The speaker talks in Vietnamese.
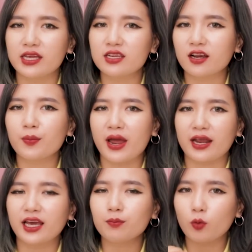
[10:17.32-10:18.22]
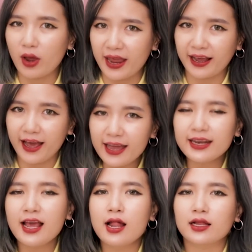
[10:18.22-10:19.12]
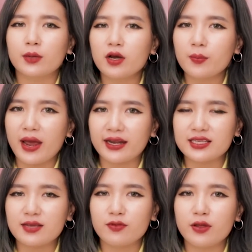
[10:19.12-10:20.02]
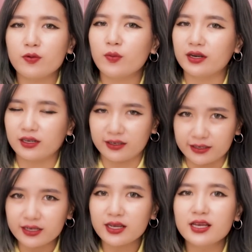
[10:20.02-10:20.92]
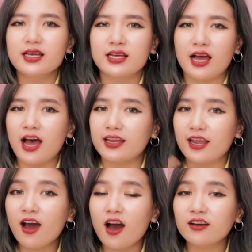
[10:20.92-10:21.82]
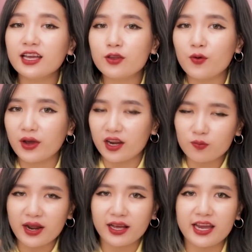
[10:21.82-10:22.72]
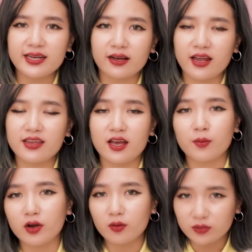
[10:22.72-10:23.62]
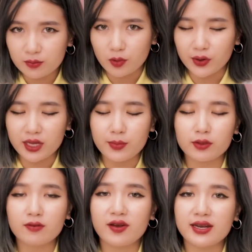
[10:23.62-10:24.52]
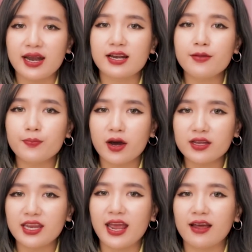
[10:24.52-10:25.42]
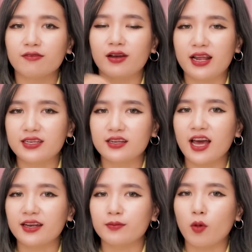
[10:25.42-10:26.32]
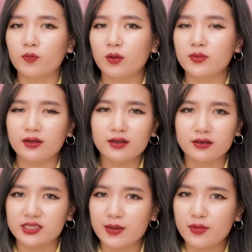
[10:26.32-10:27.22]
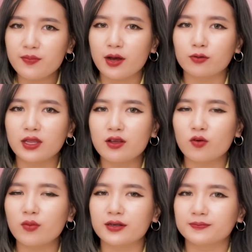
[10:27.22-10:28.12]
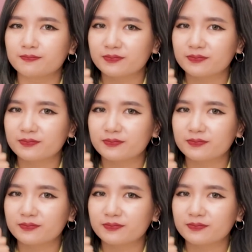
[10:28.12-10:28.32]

chỉ cho các bạn cách mua hàng hết. Cảm ơn các bạn đã xem clip của mình lần nữa. À, nhớ ấn cái chuông, cái nút đăng ký để có thể nhận mọi thông tin mỗi khi Mel ti vi ra clip mới nha, và để trở thành một trong những người xem clip đầu tiên của mình.